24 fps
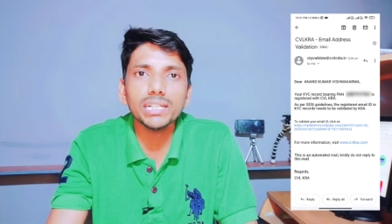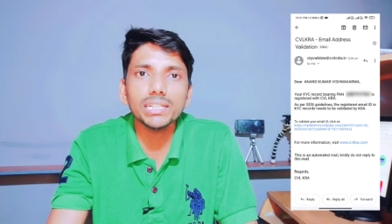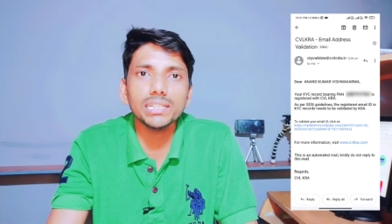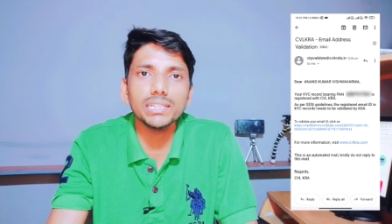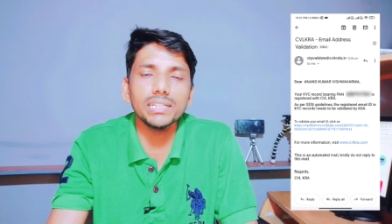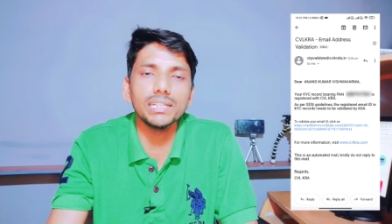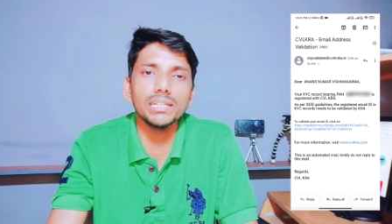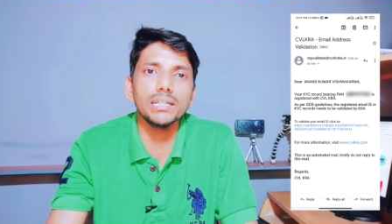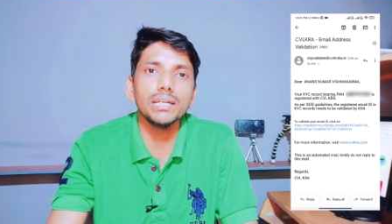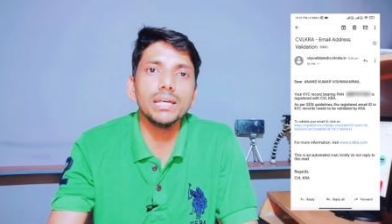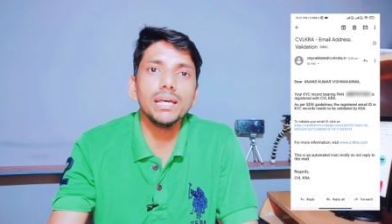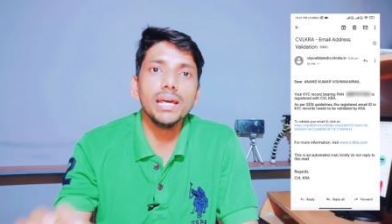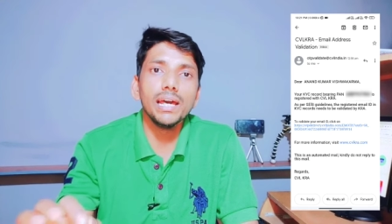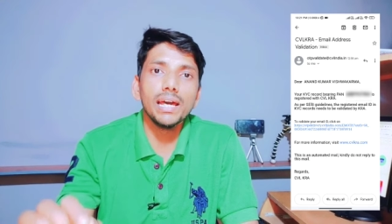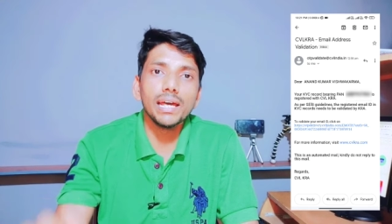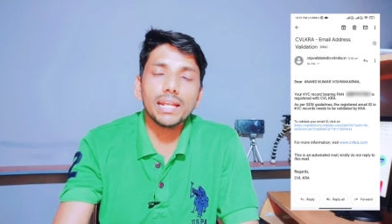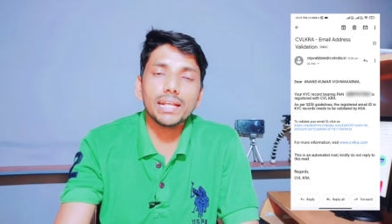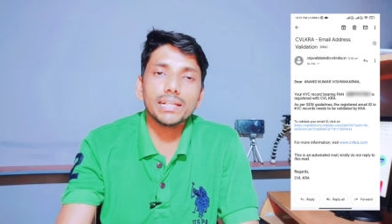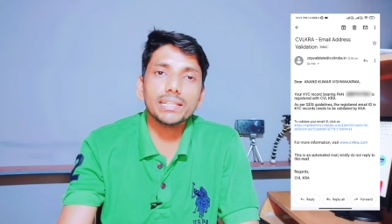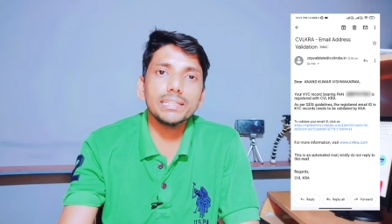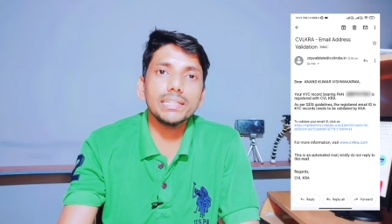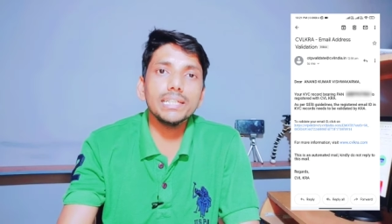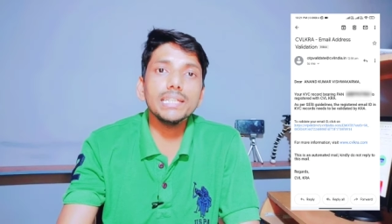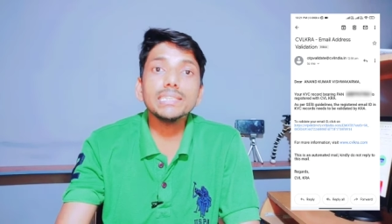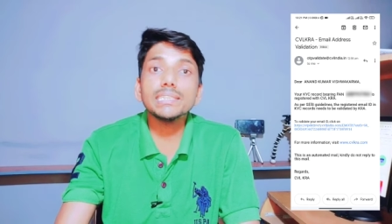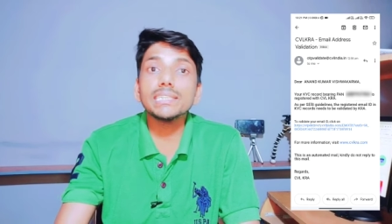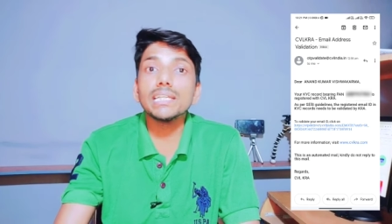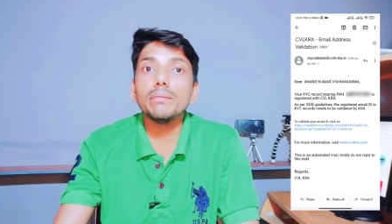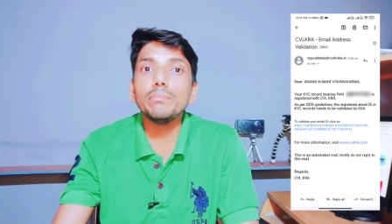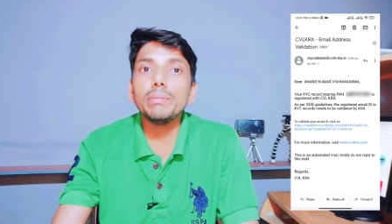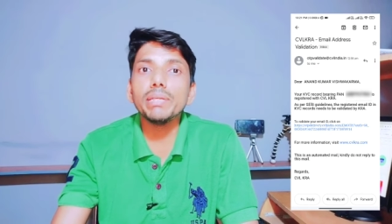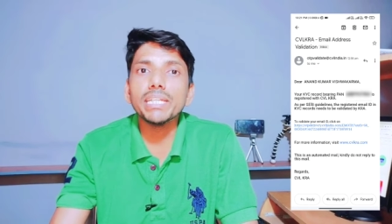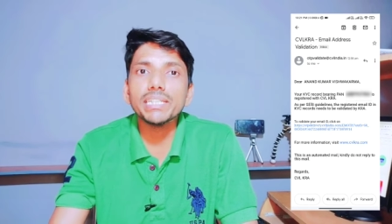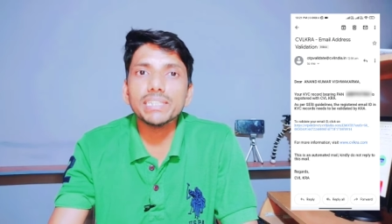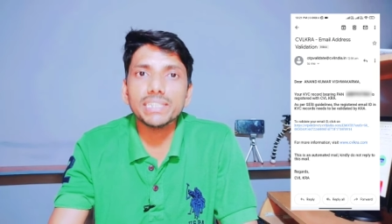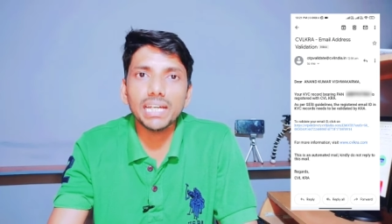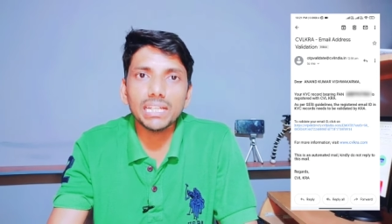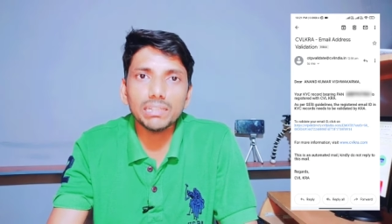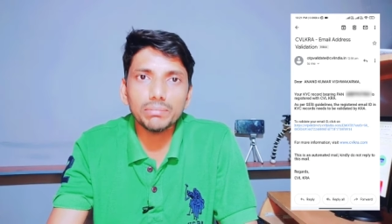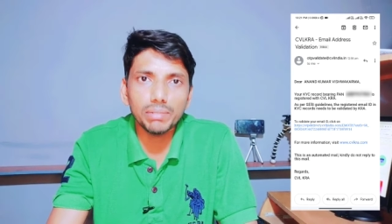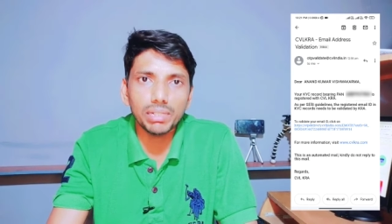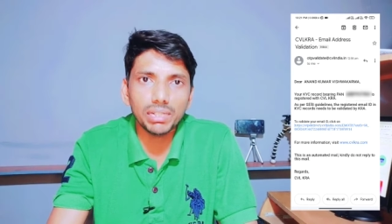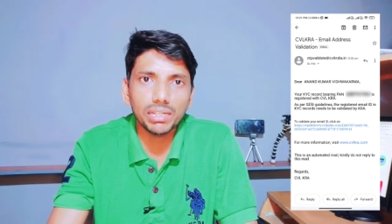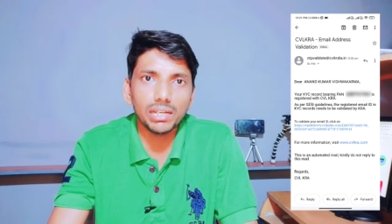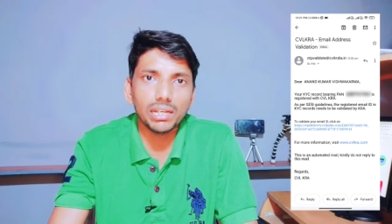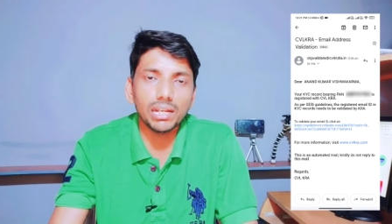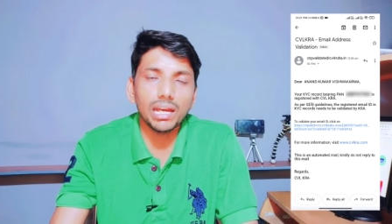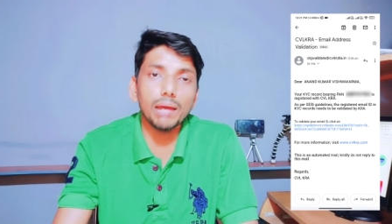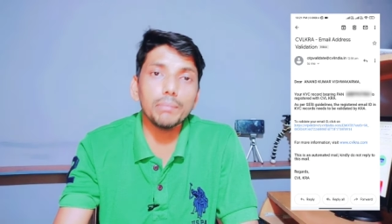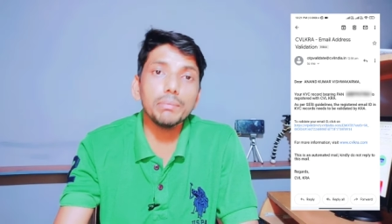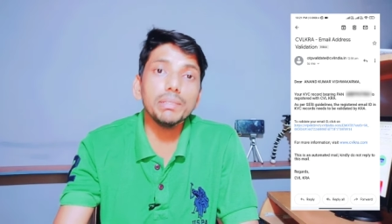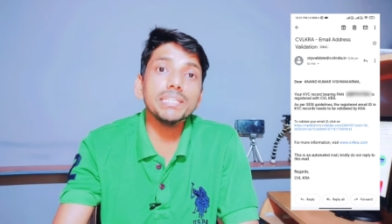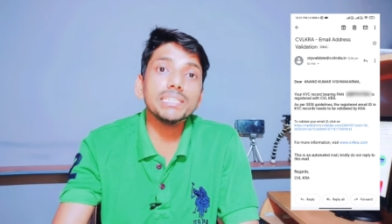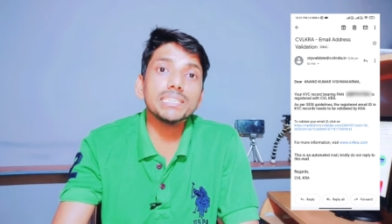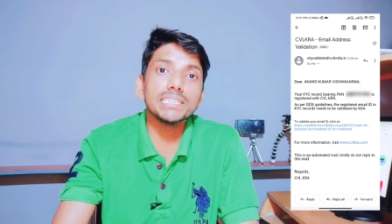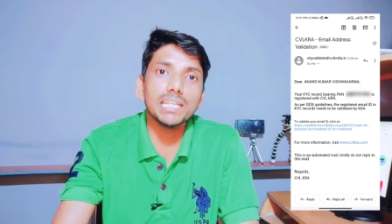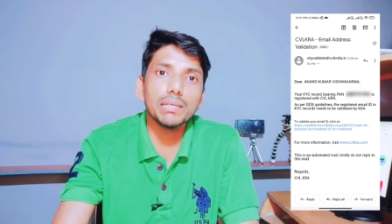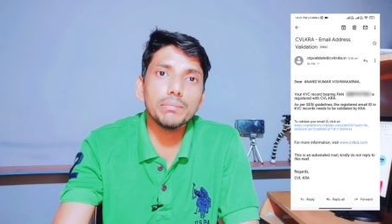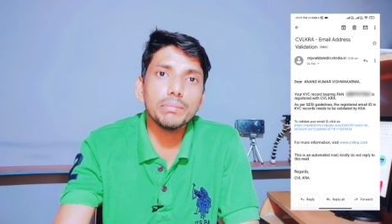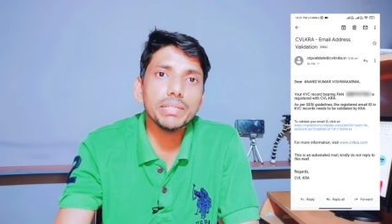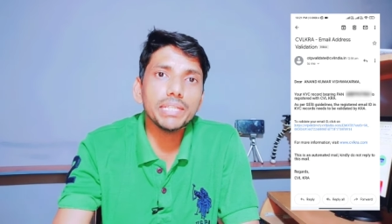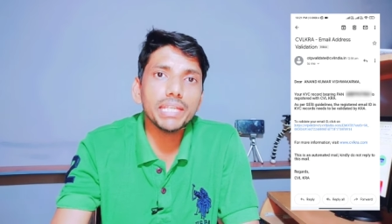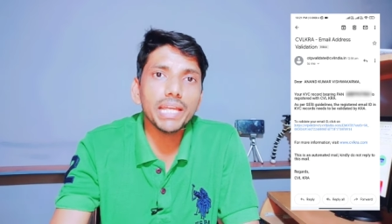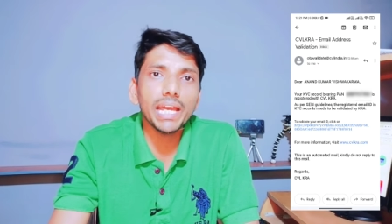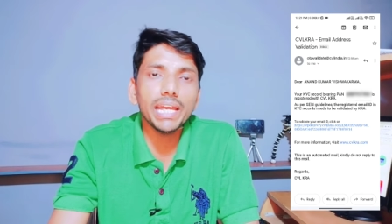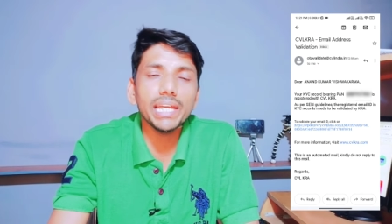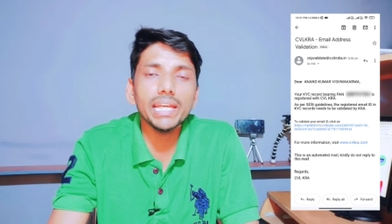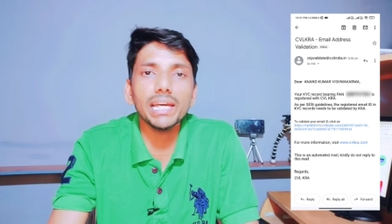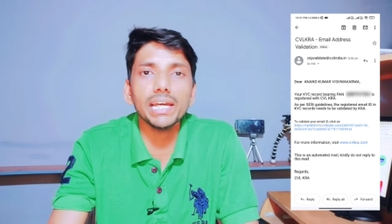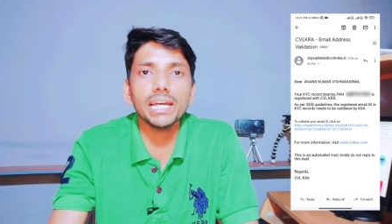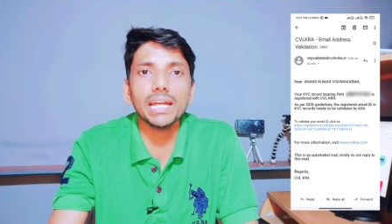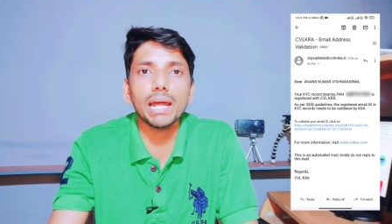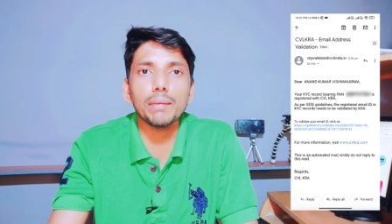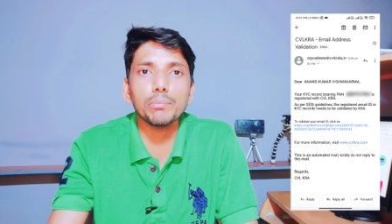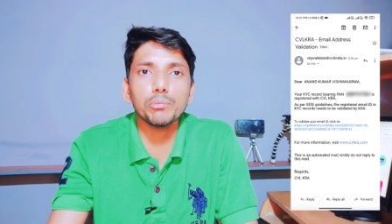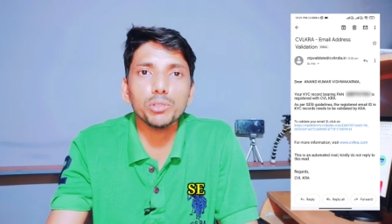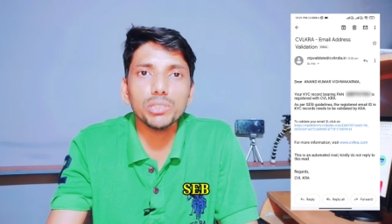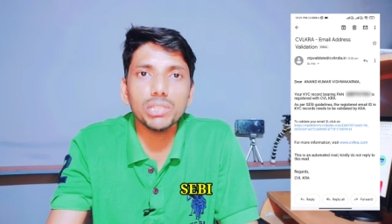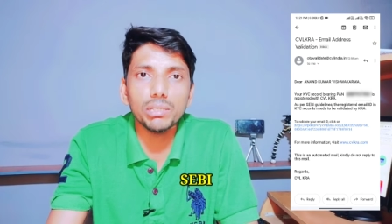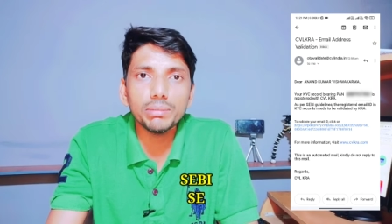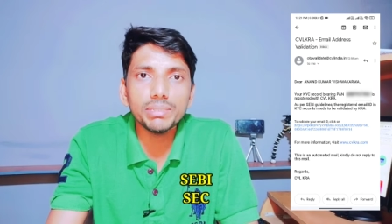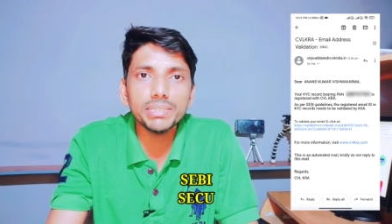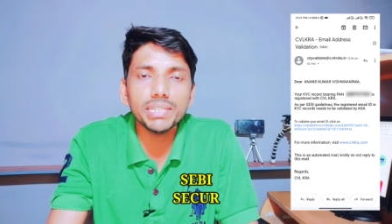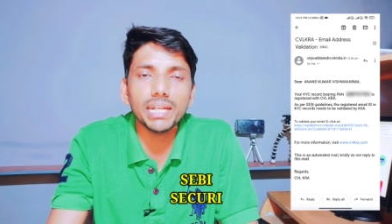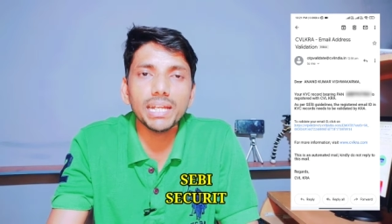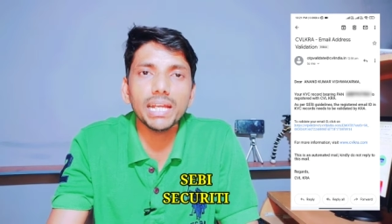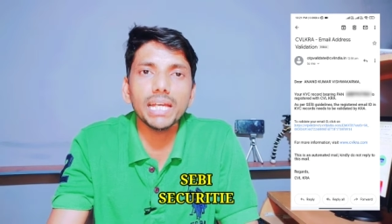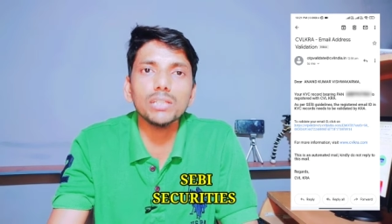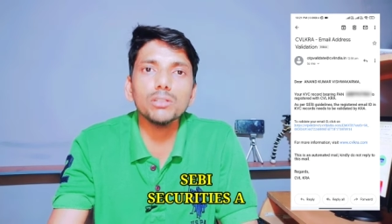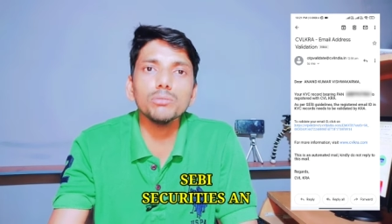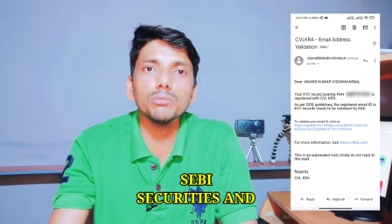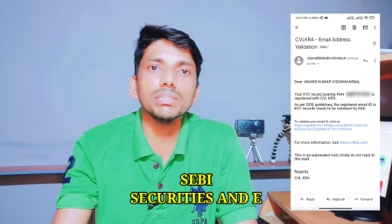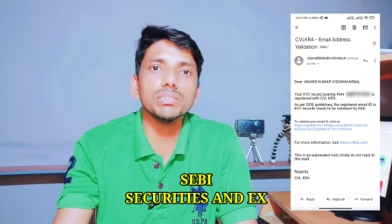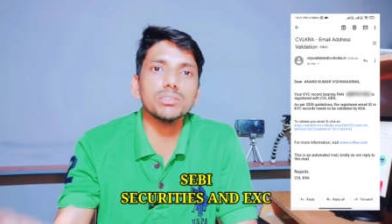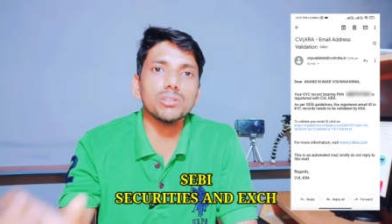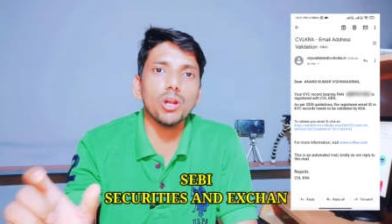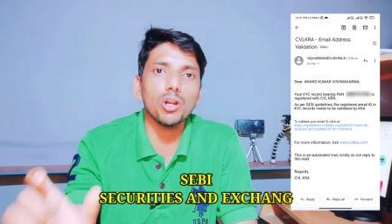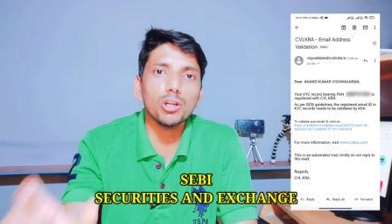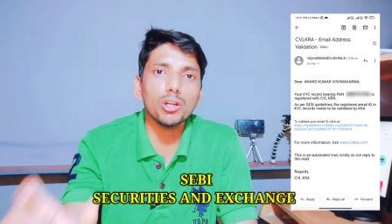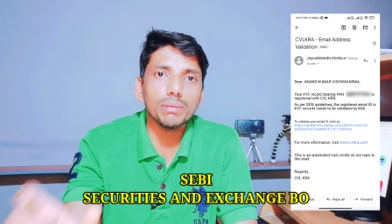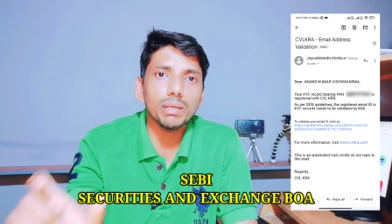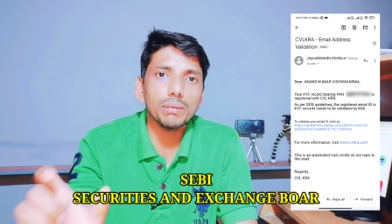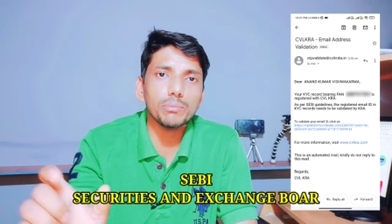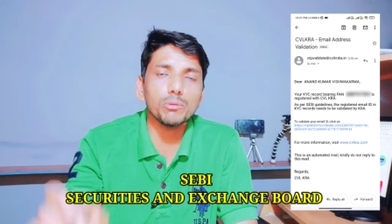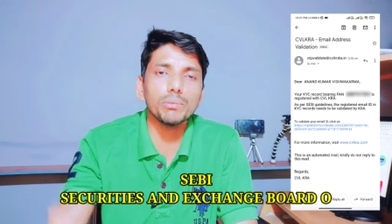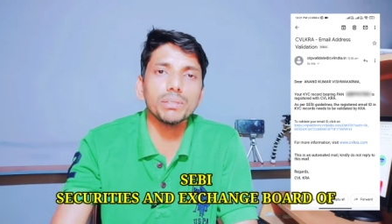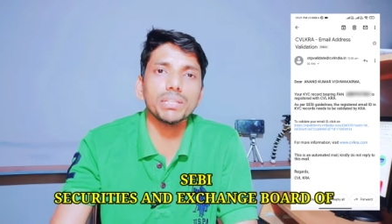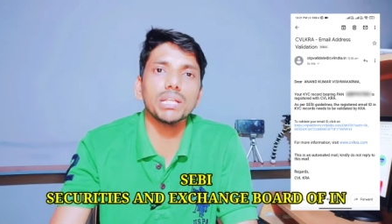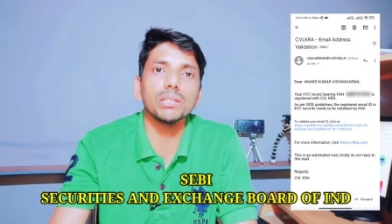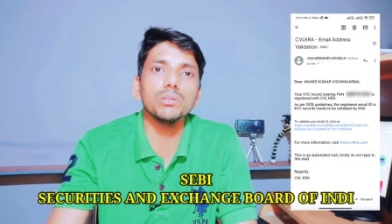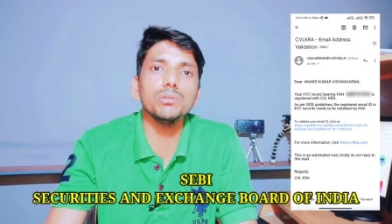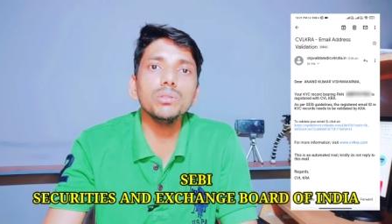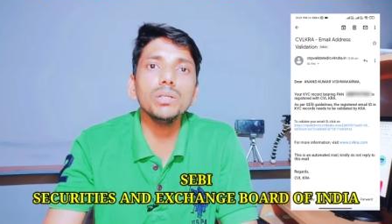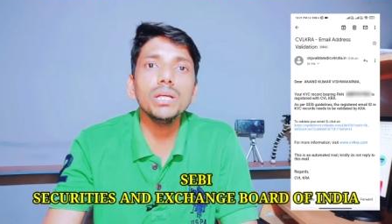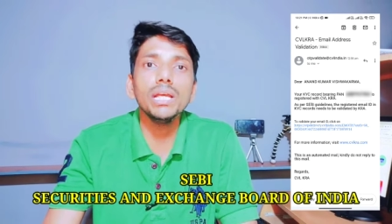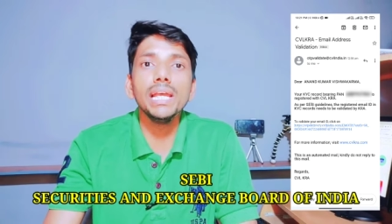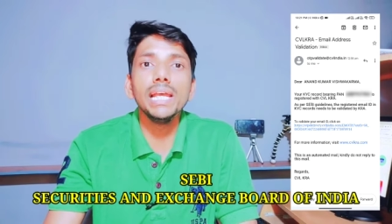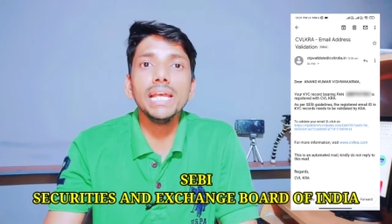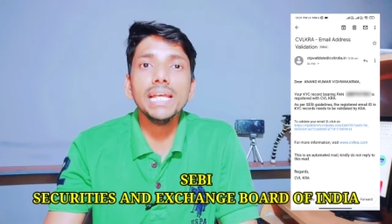कर रखती है सेबी के साथ मिलकर अब ये सेबी क्या है अगर आपको ये भी जानना है तो मैं शॉर्ट में आपको बता दूं